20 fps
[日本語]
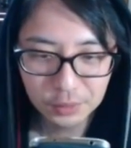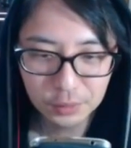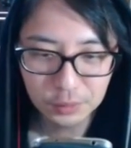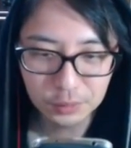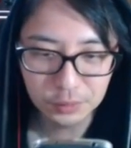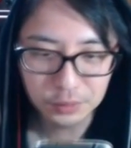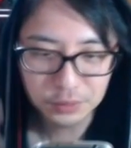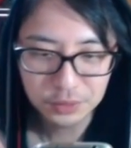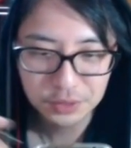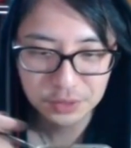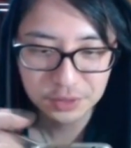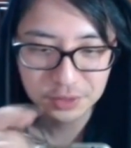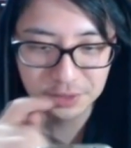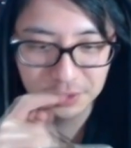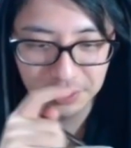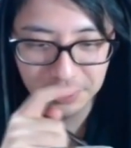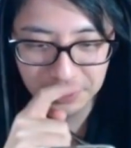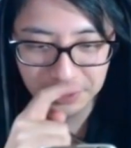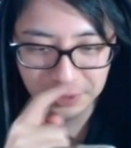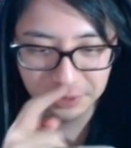よー
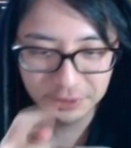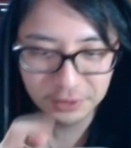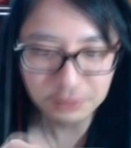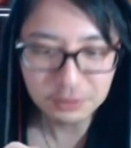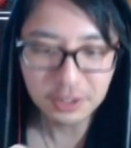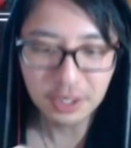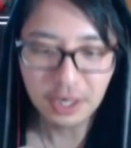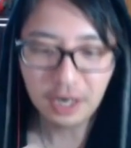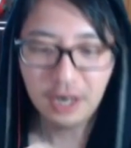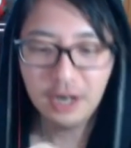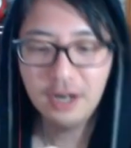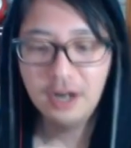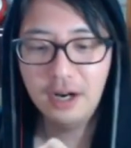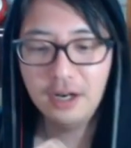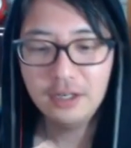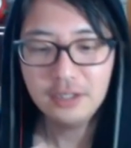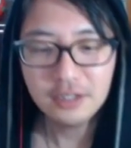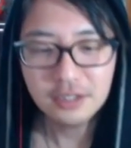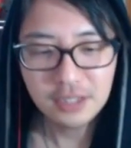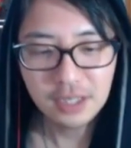し。っていうか
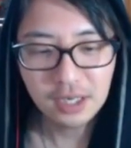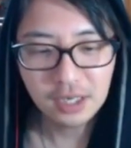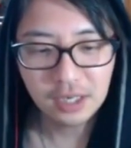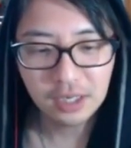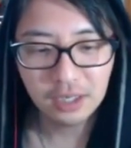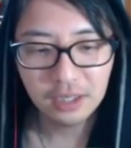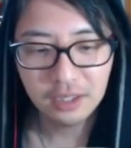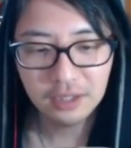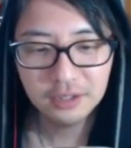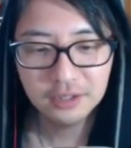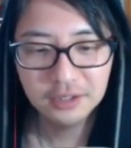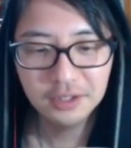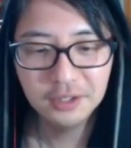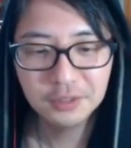あれだな、